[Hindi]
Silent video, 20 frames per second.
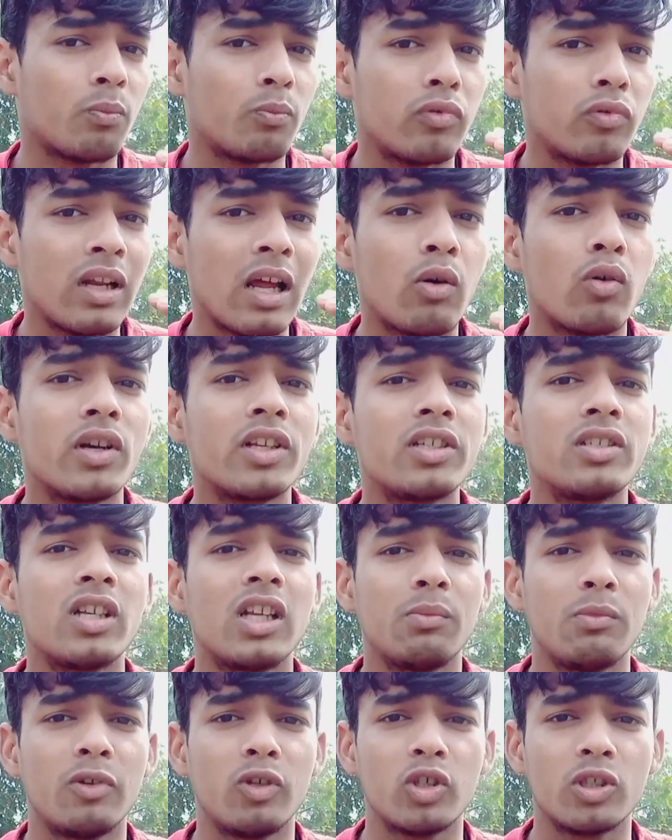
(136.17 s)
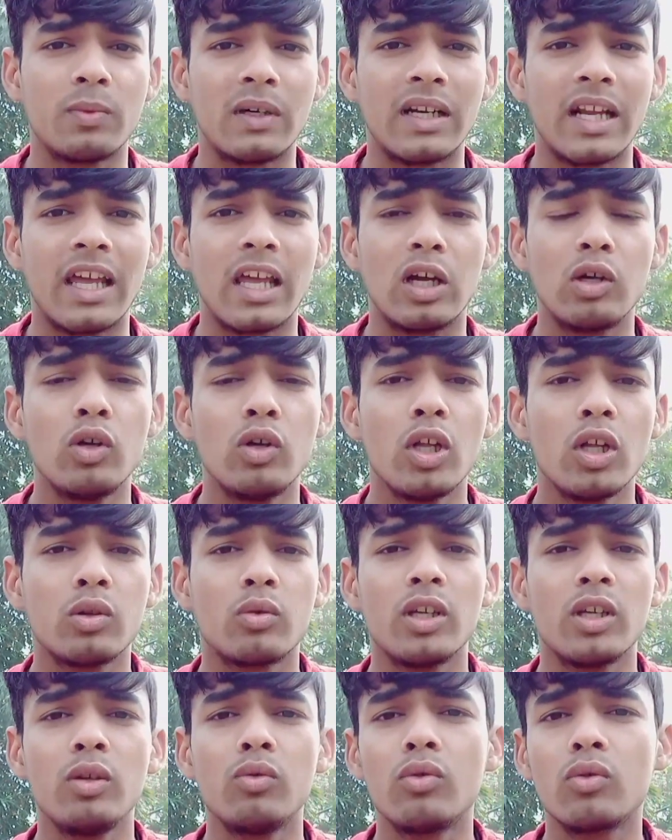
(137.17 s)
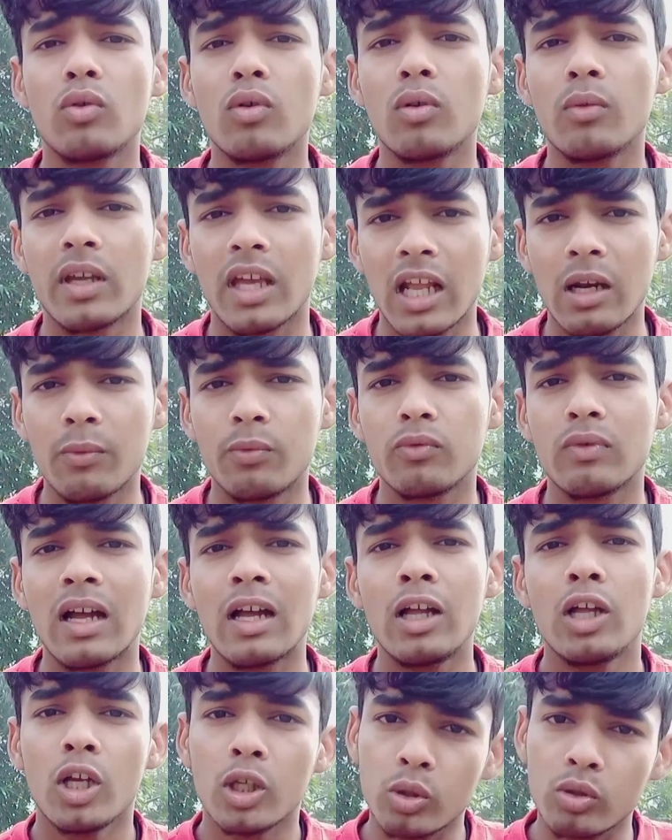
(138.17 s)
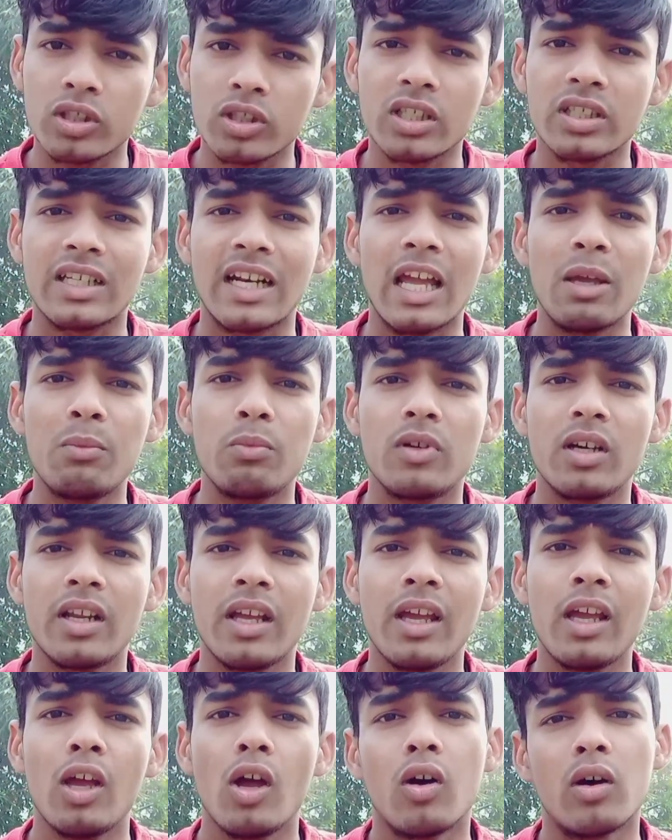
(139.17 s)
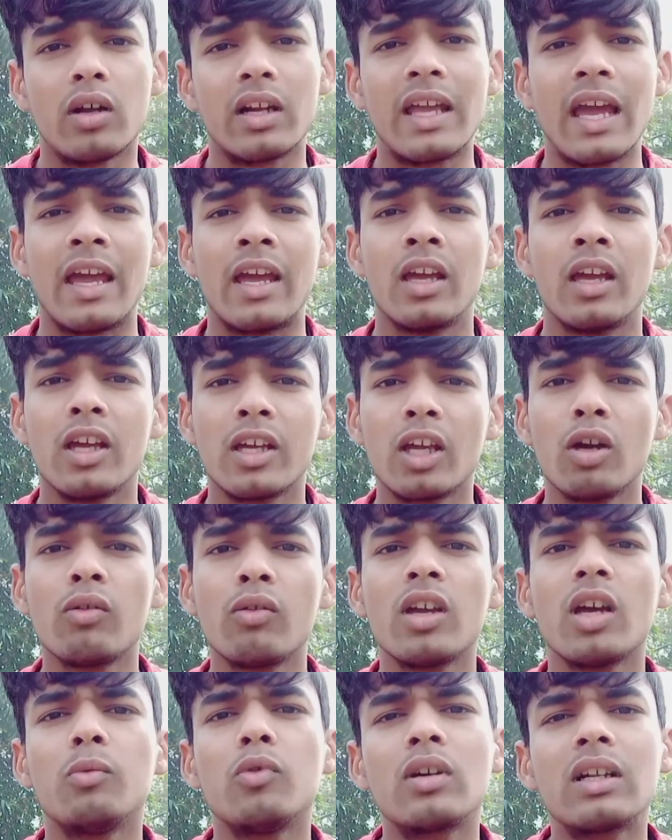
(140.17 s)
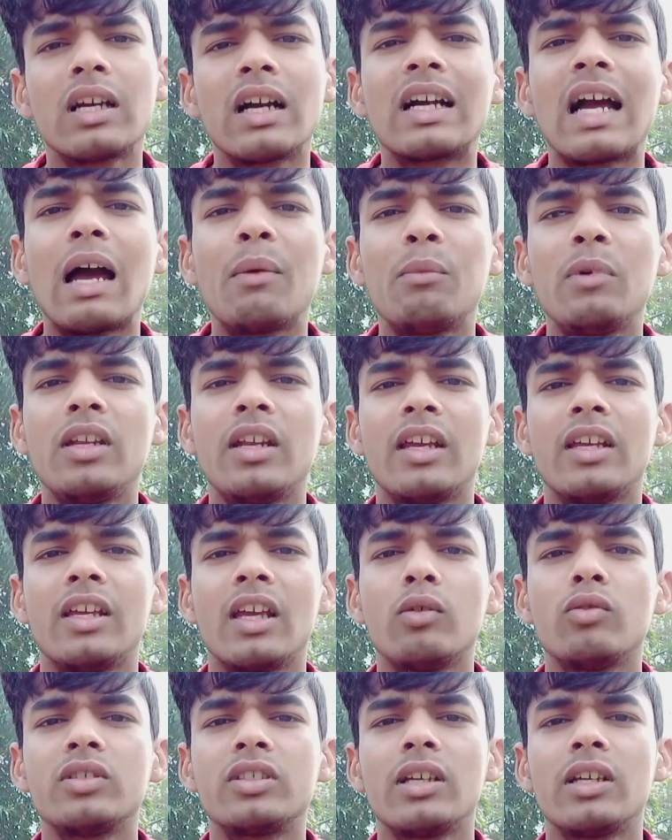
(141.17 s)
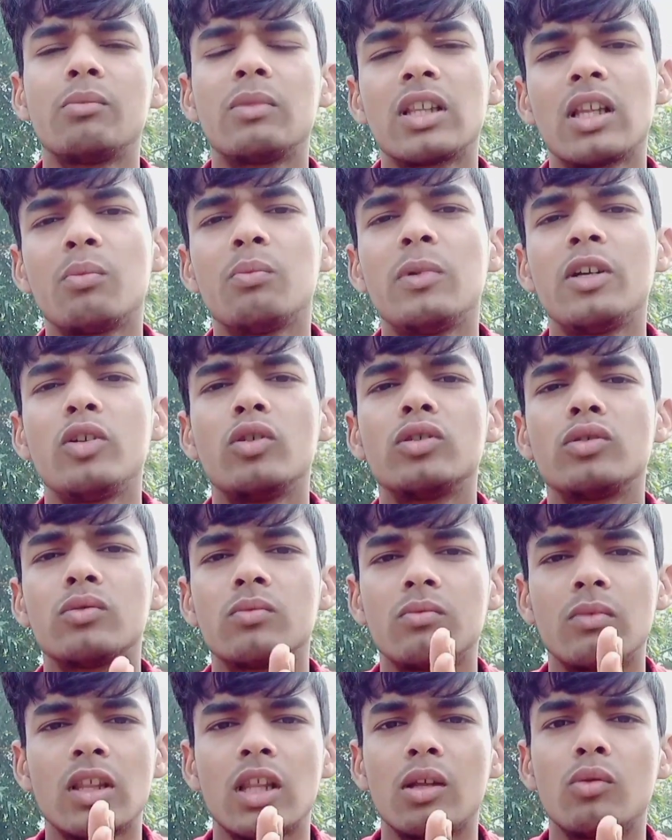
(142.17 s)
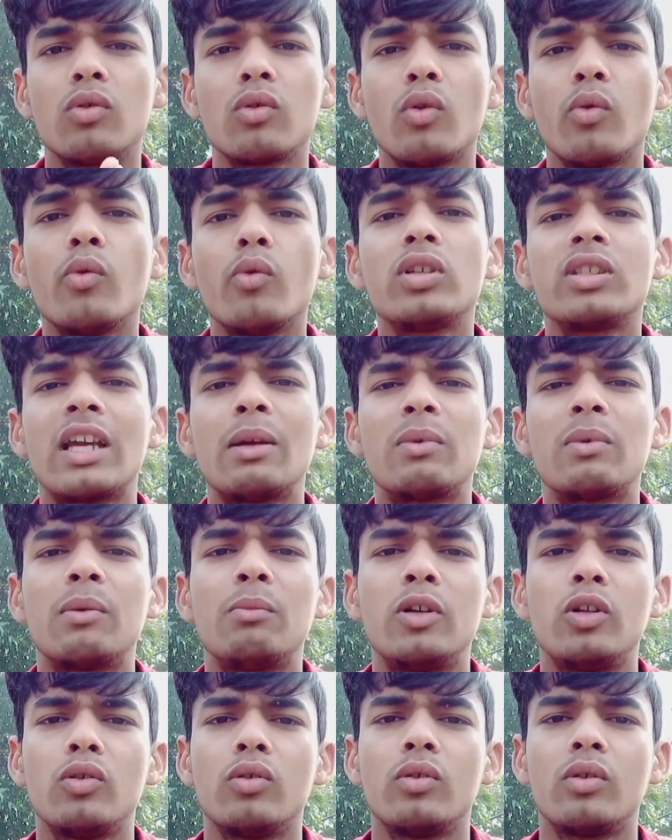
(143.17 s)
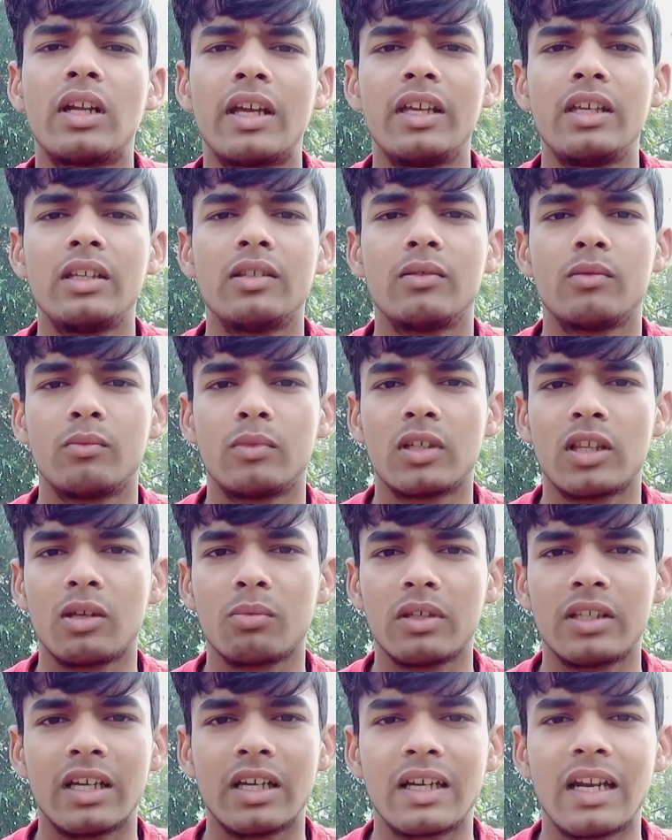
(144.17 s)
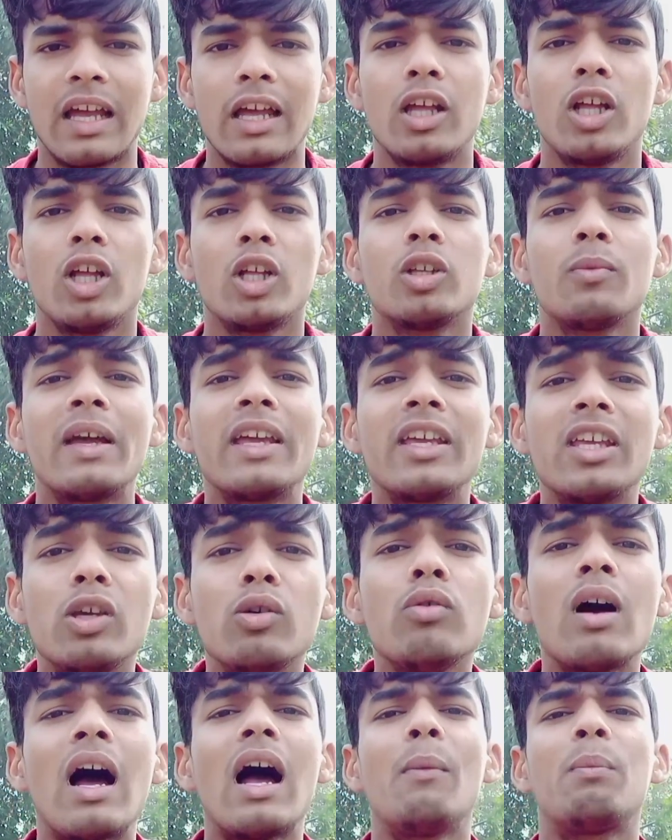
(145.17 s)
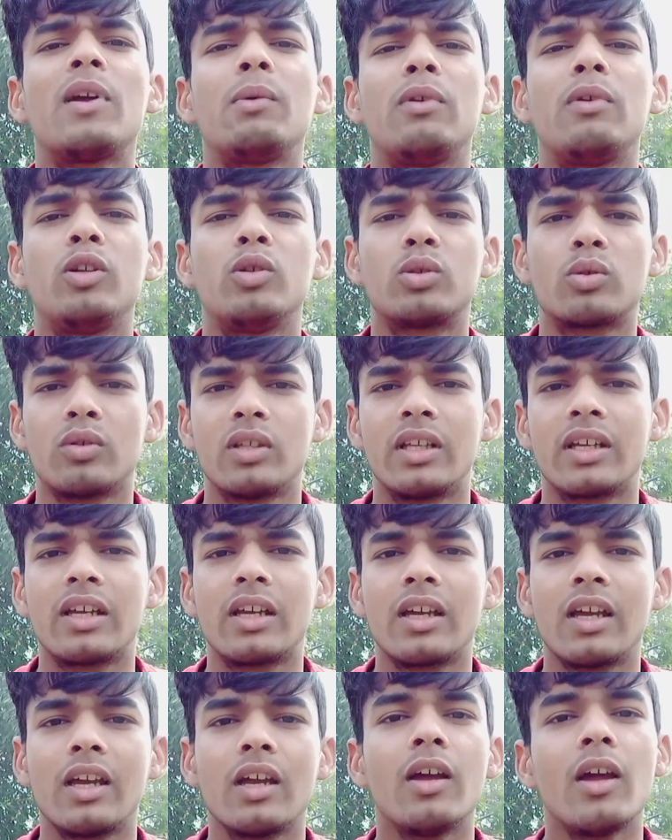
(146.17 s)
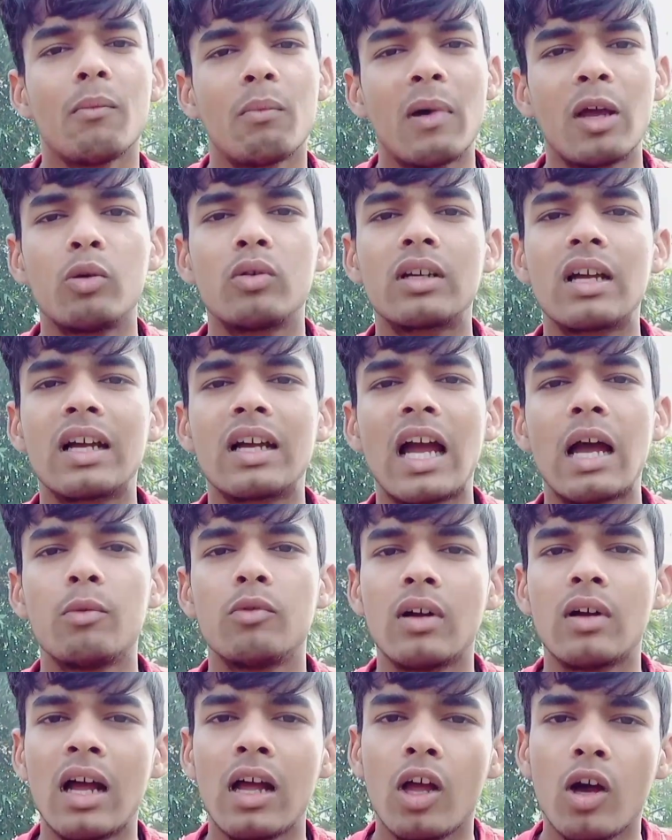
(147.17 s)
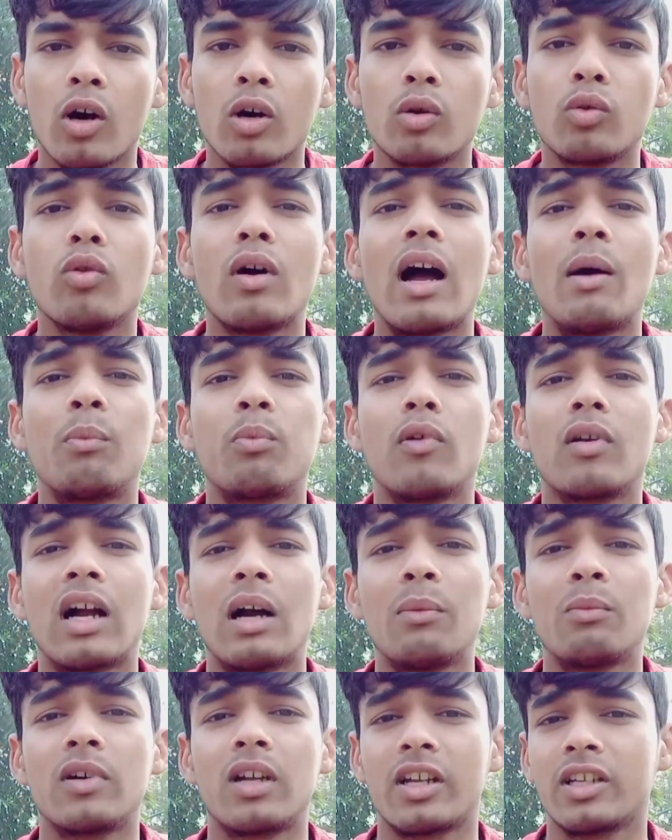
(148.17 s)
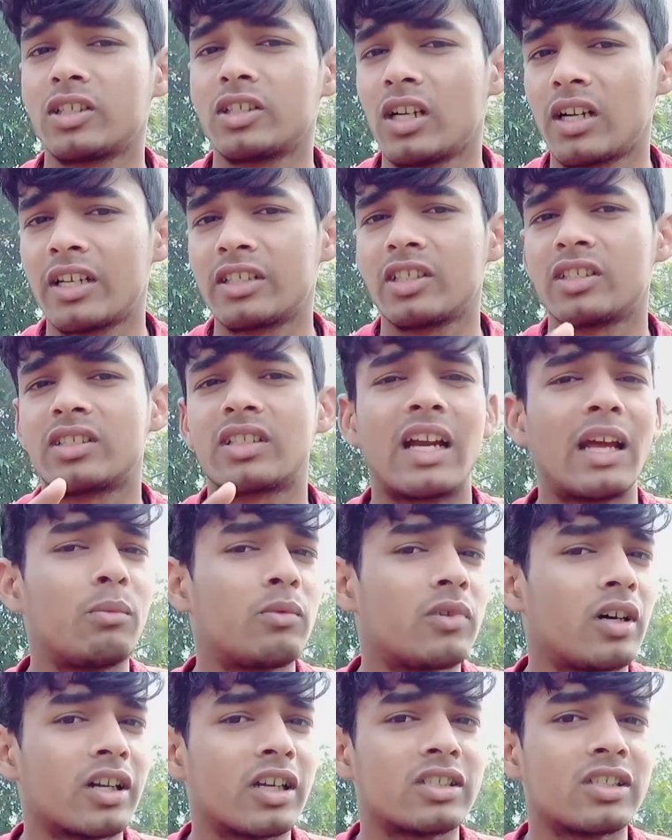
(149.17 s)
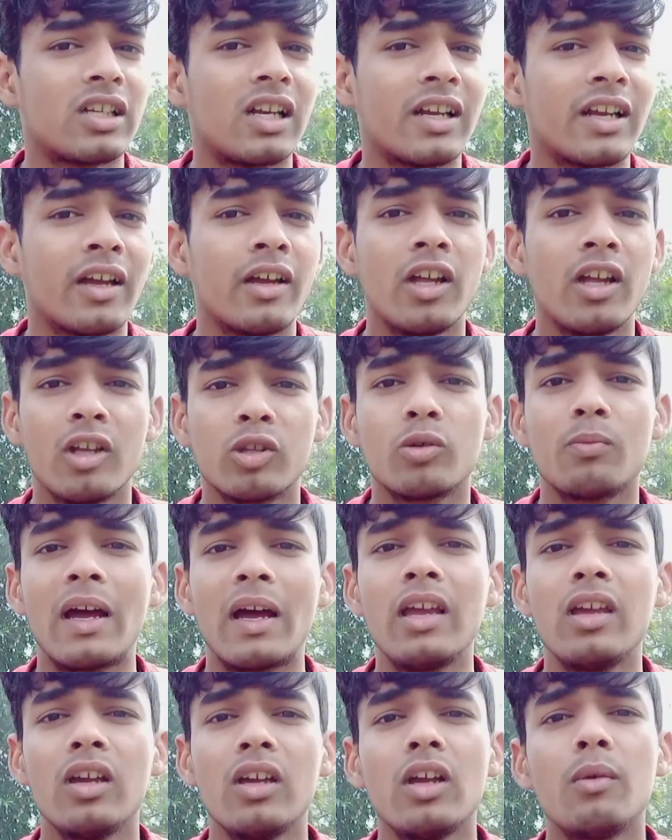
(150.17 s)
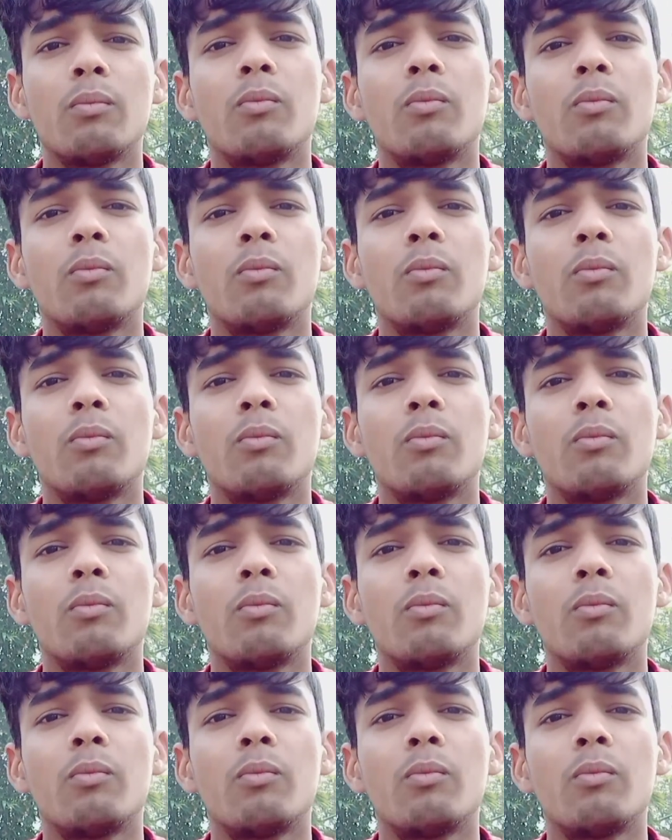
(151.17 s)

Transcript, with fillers: पूरा ओरिजिनल वीडियोज़ बनाया हूँ तो ही उनको हेल्प हुआ तो सब्सक्राइब करें और गए क्योंकि अब उनका काम ही नहीं है उनसे मतलब वीडियोज मतलब उनको उस टाइप का वीडियो नहीं मतलब कि देखना है तो भाई क्यों आपके वीडियोज़ को देखेंगे भाई उनका काम हुआ और वो आपको काम करके चल गए सब्सक्राइब करके चले गए तो भाई